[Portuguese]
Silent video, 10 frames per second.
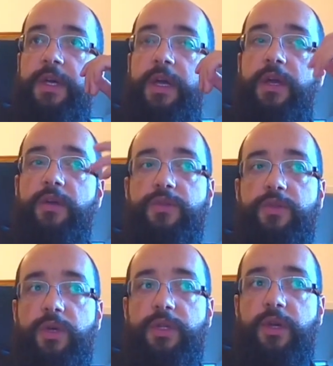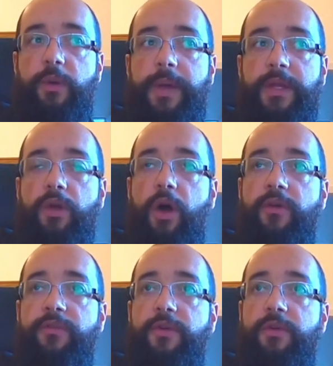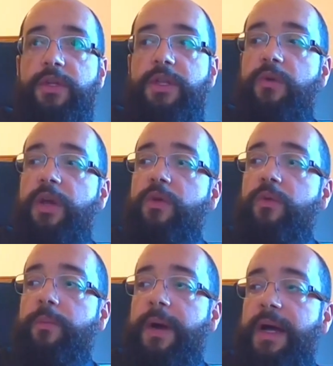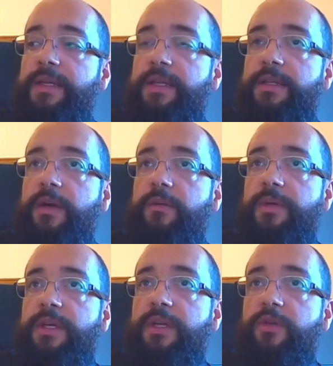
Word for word: Eu sou então pedófilo, então nenhum padre então aqui,